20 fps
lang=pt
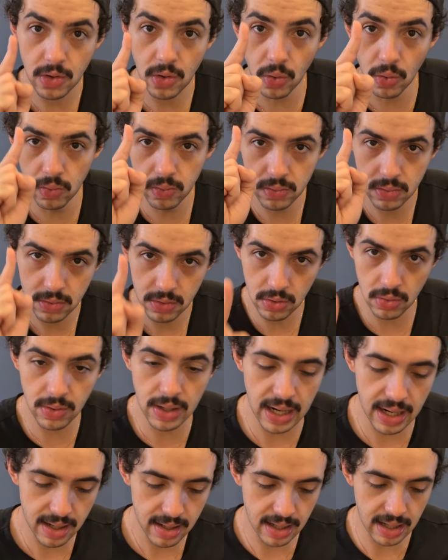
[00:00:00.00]
Um
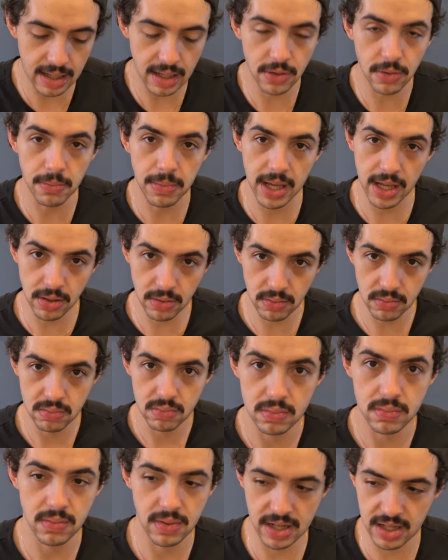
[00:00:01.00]
lugar ali no meio
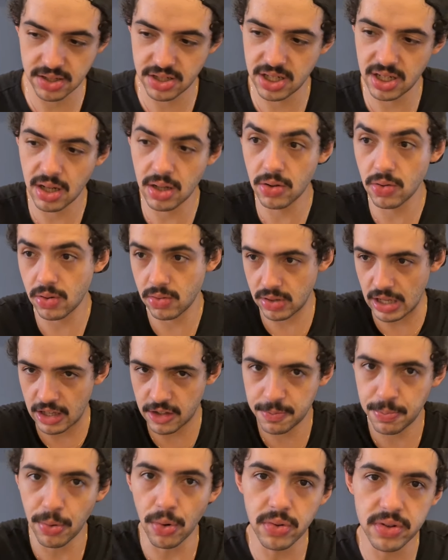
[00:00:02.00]
né? Tinha no,
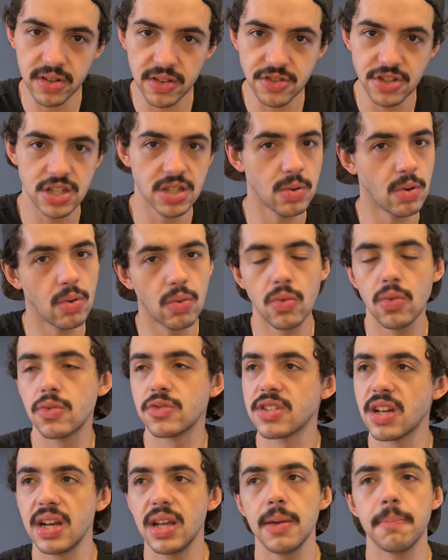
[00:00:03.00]
nas pontas, tinha
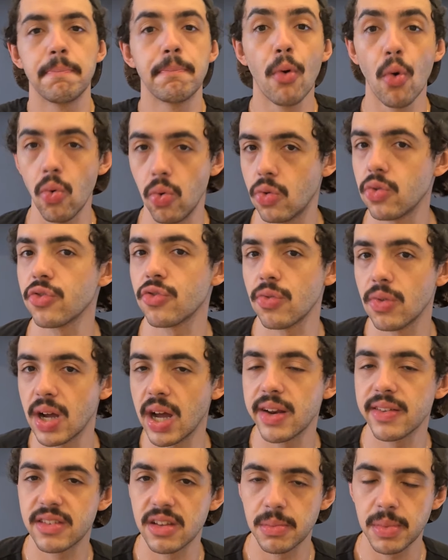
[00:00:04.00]
alguns ali, poucos
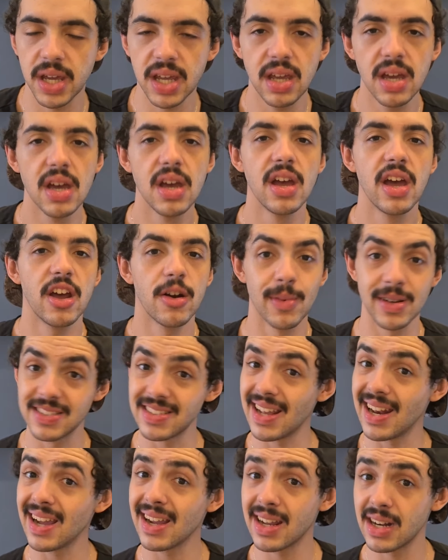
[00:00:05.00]
lugares também. Era uma
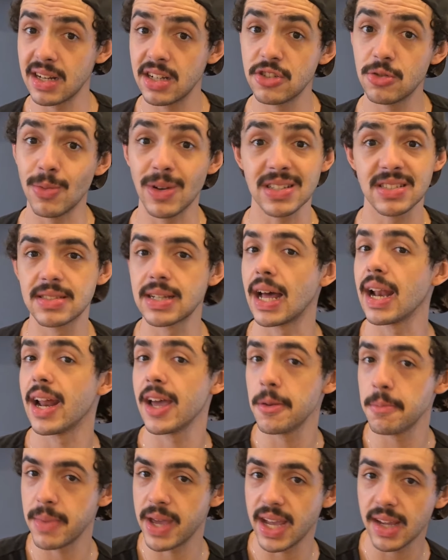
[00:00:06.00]
sala grande, uma sala
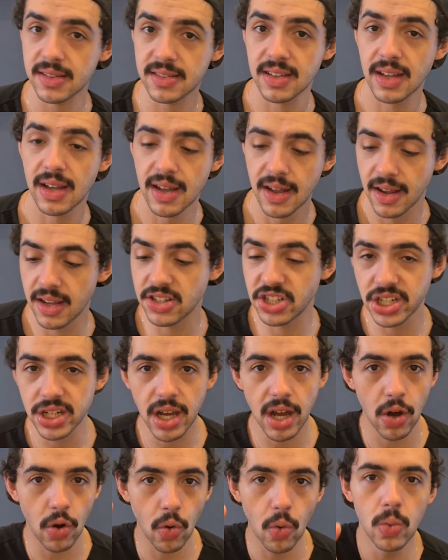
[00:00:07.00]
IMAX e
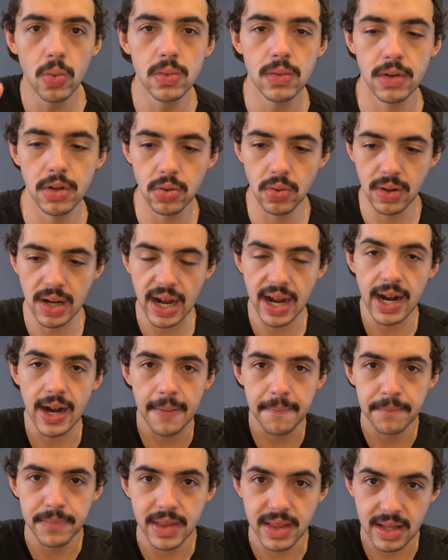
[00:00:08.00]
tinha um
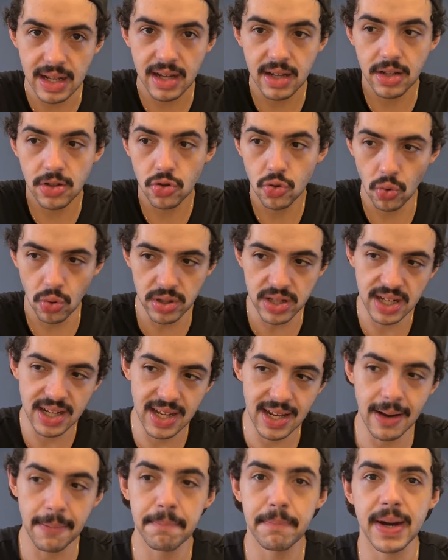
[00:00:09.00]
lugar na, em toda
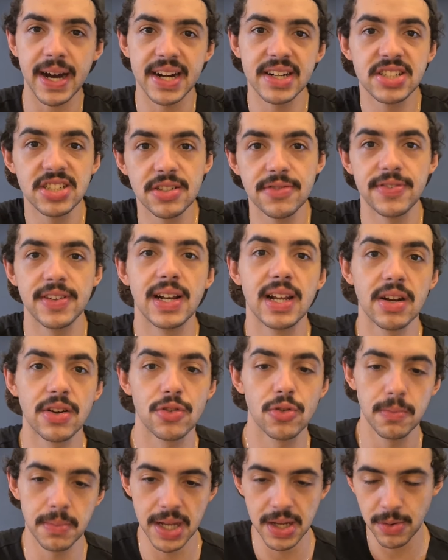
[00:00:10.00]
aquela parte de fileira
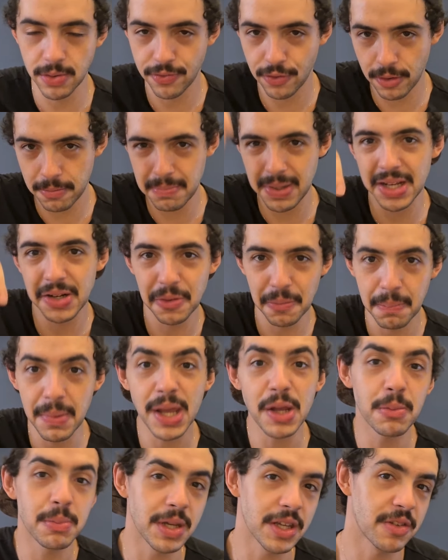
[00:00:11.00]
do meio e foi bem no
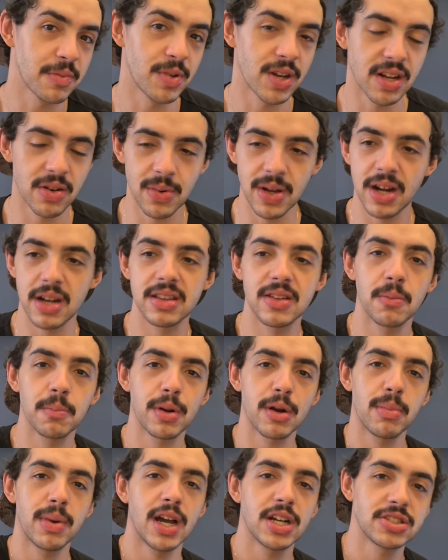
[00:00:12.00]
meio mesmo, né? Não era tão
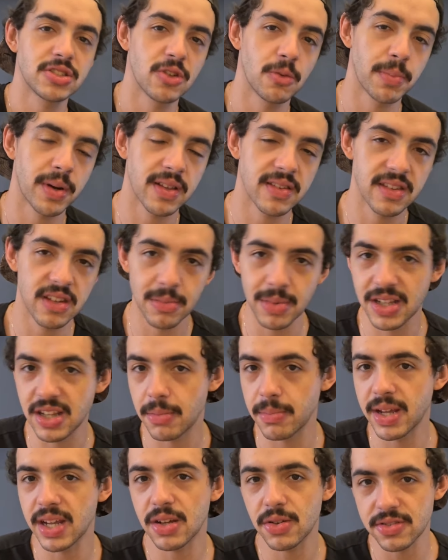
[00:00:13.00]
para baixo, tão para cima. Ainda
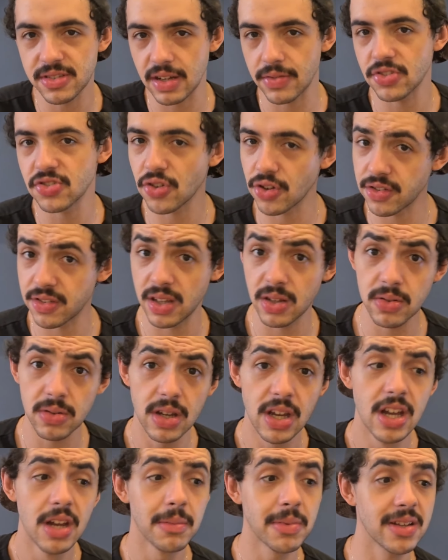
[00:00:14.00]
bem que eu estava sozinho,
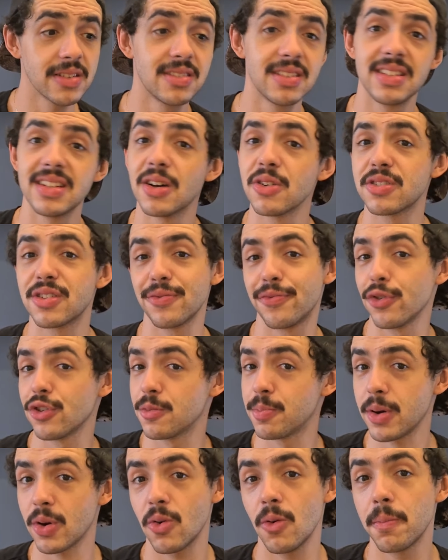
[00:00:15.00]
porque não se
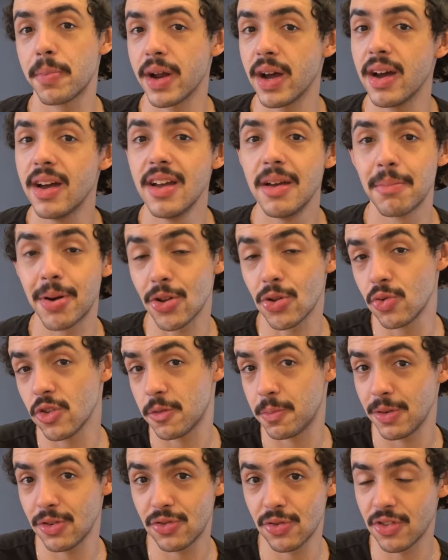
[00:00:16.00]
fosse para comprar para duas
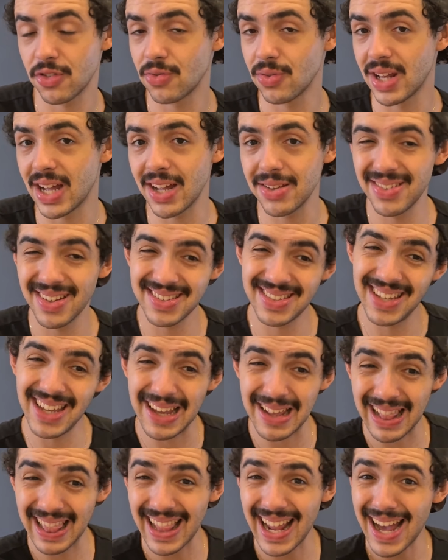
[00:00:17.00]
pessoas do lado ia
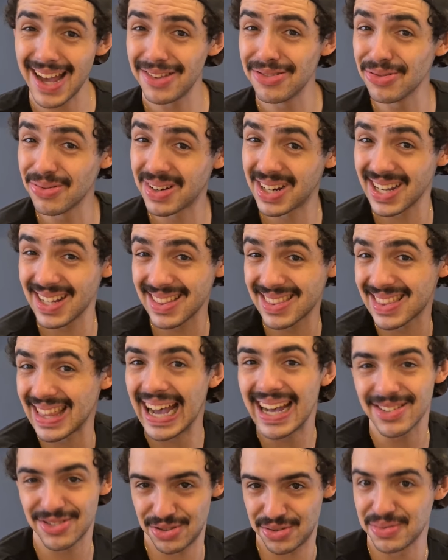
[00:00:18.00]
ser lá no
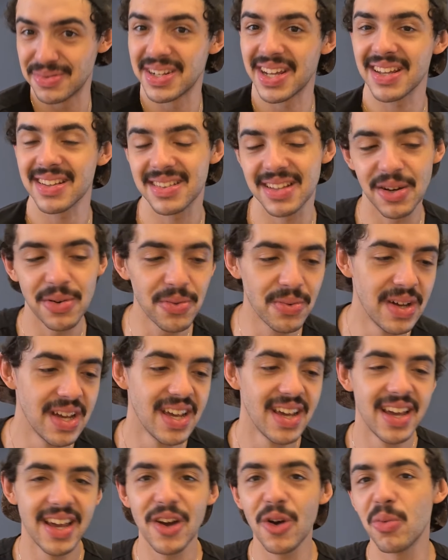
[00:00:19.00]
cantaço, né? Então
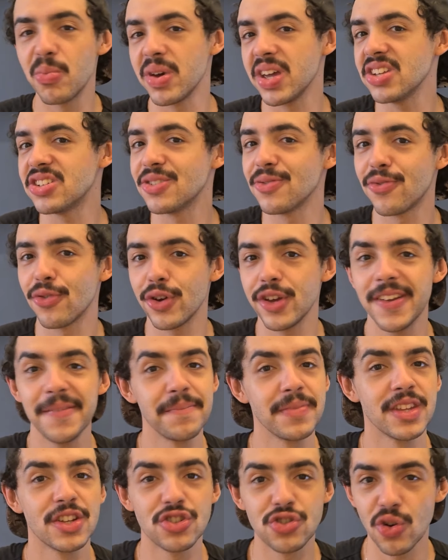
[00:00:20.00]
realmente foi
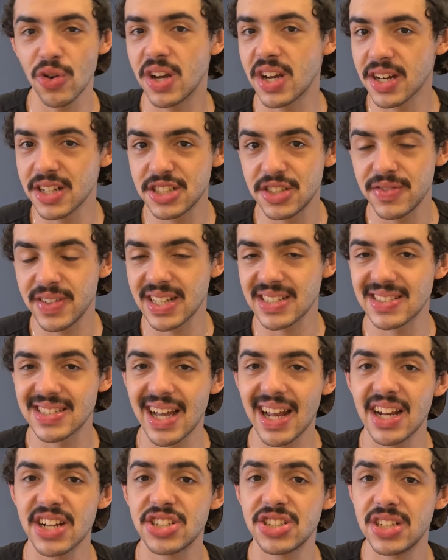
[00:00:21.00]
chocante ver a
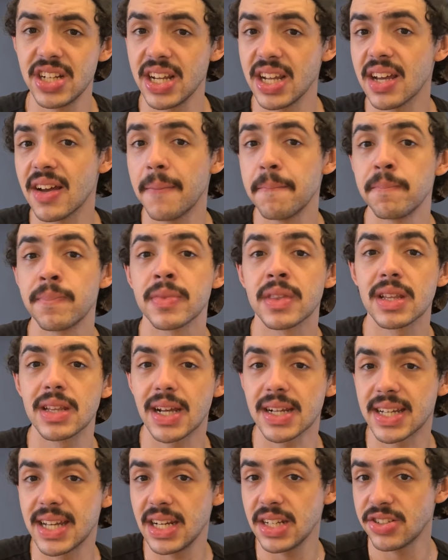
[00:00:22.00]
sala cheia
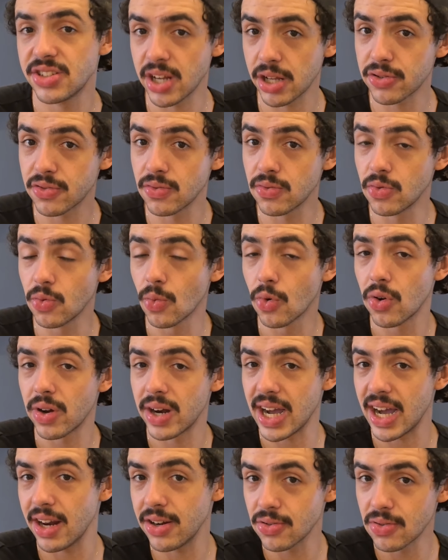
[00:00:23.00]
daquele jeito num
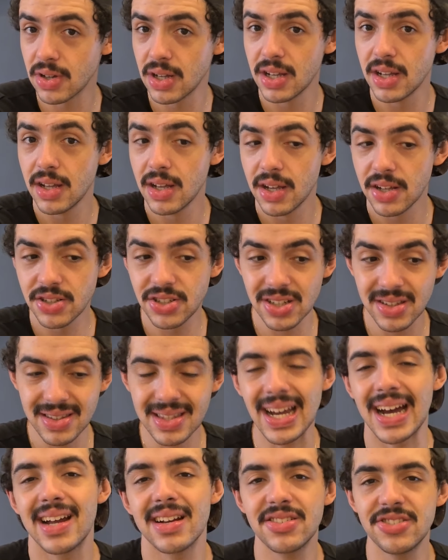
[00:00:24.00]
horário de
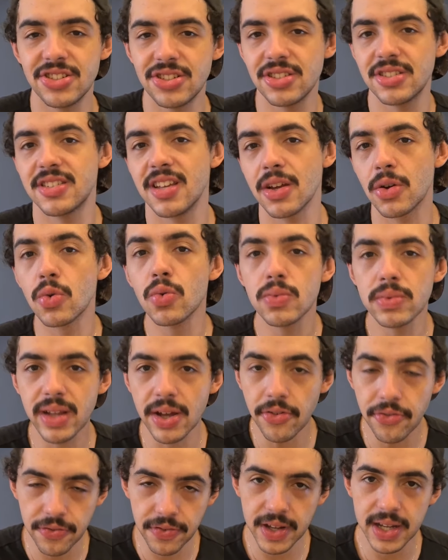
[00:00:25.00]
tarde de
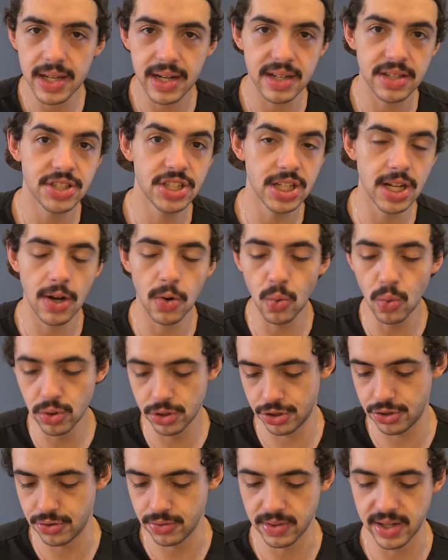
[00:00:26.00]
segunda-feira, dia
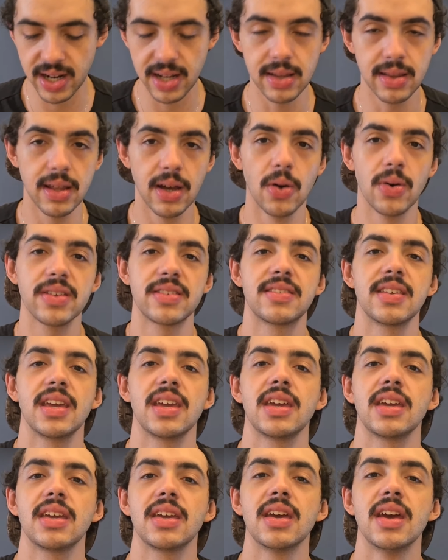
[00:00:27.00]
útil, né? Então,
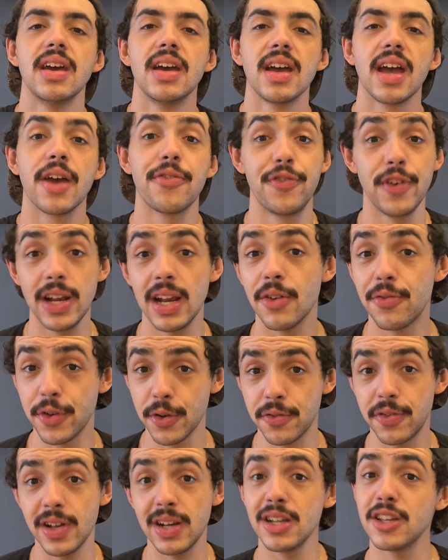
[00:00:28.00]
assim, é eu
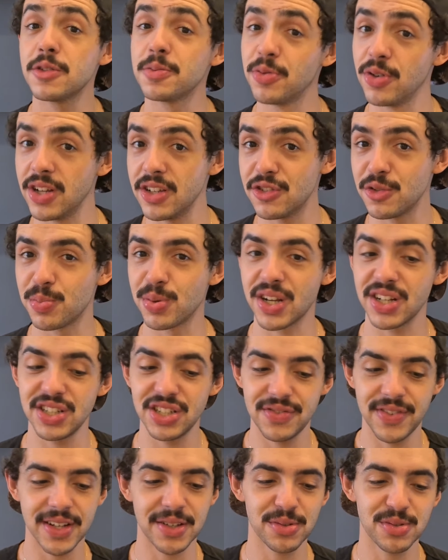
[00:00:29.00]
fico feliz por isso, porque a
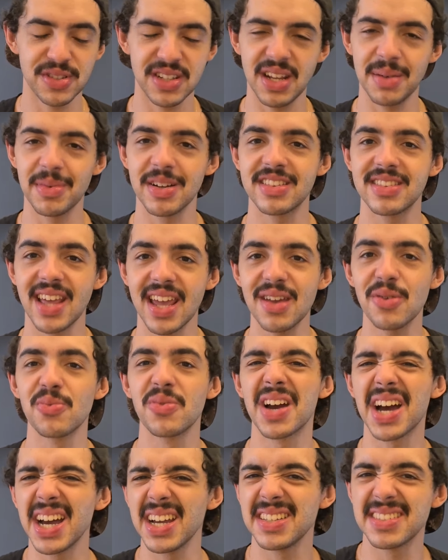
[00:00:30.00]
gente vê que o cinema tem um
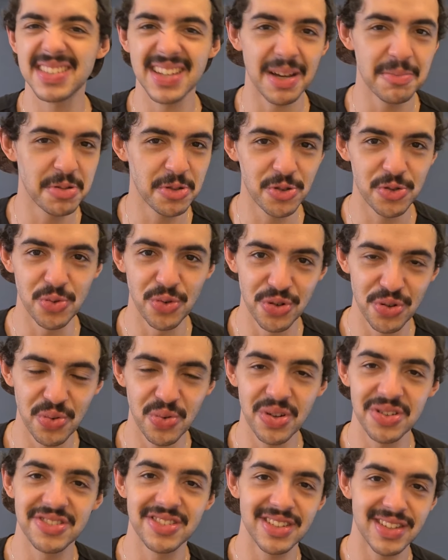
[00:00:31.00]
gás absurdo
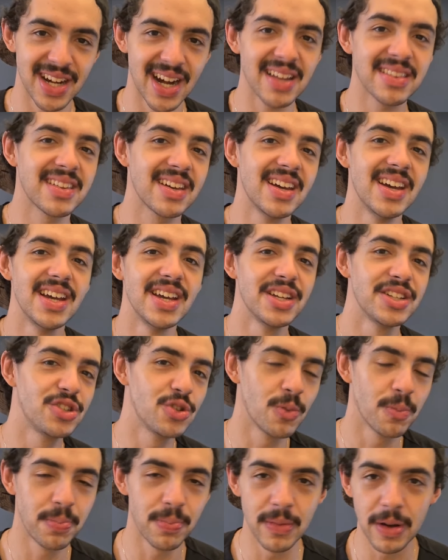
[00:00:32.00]
quando se trata
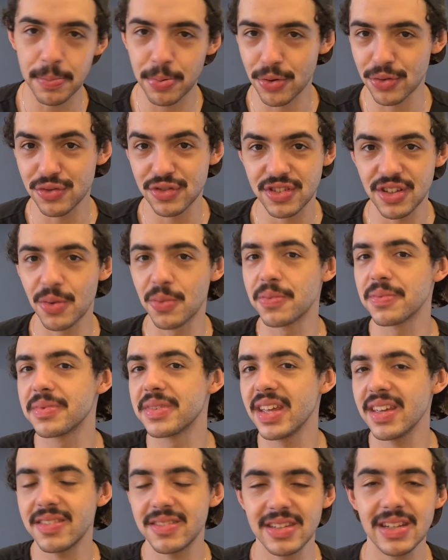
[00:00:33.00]
de um, uma produção
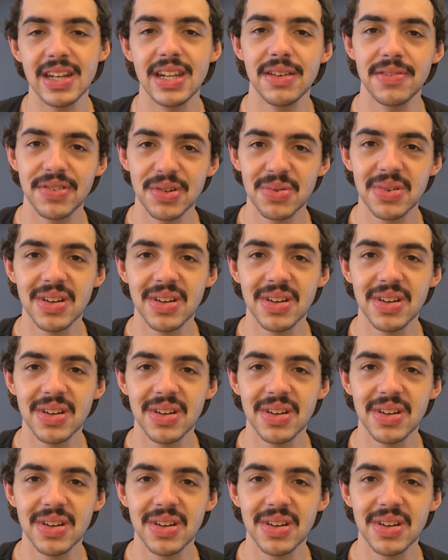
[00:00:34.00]
desse nível.